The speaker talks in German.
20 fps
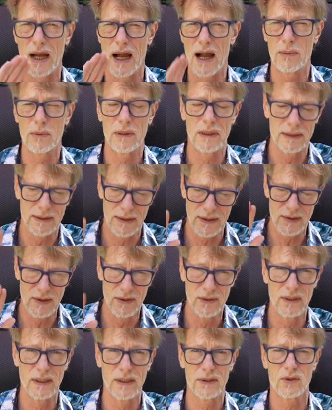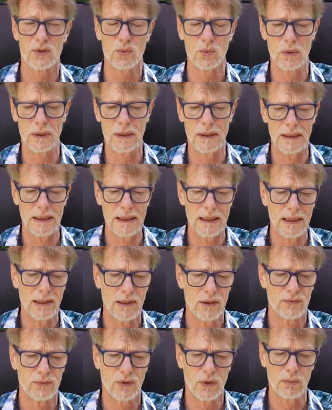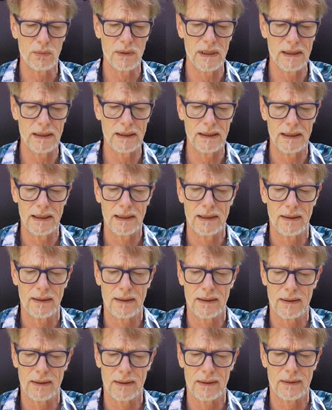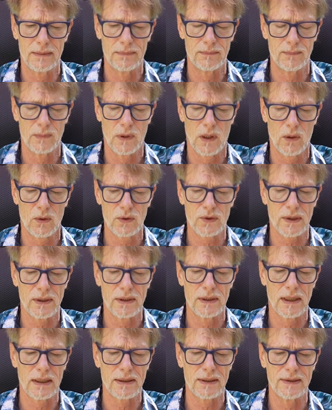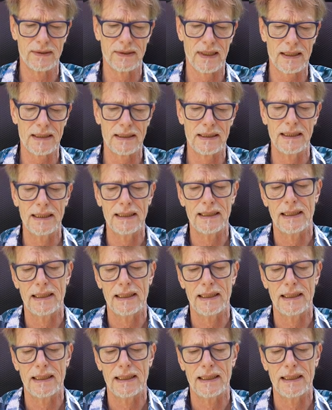Aber das sind jetzt nur von mir ähm, ausgedachte Sachen.